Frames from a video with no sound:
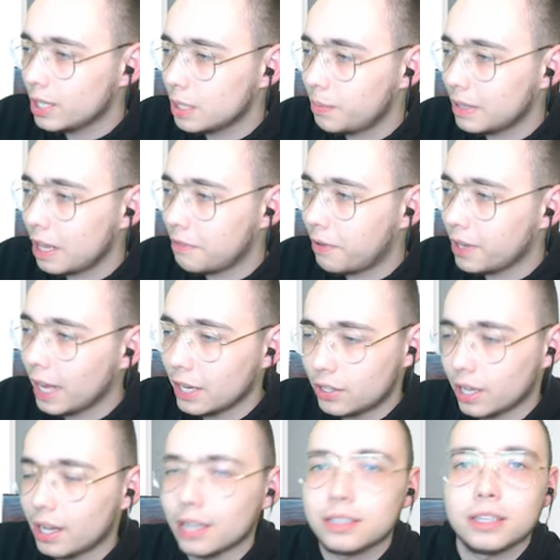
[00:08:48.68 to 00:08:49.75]
chyba najfajniejsza
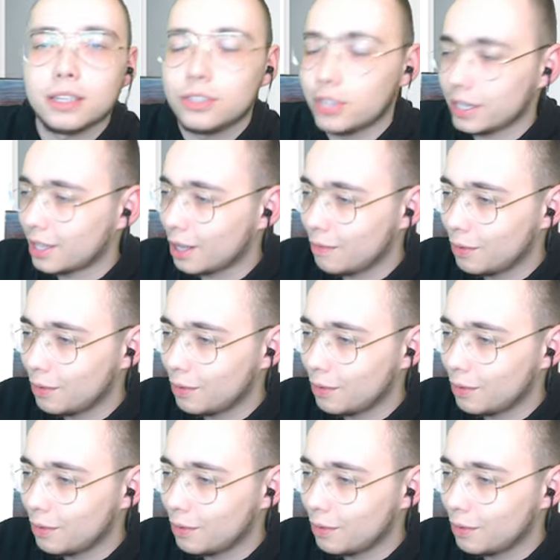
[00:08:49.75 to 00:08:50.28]
gra z tych trzech tak w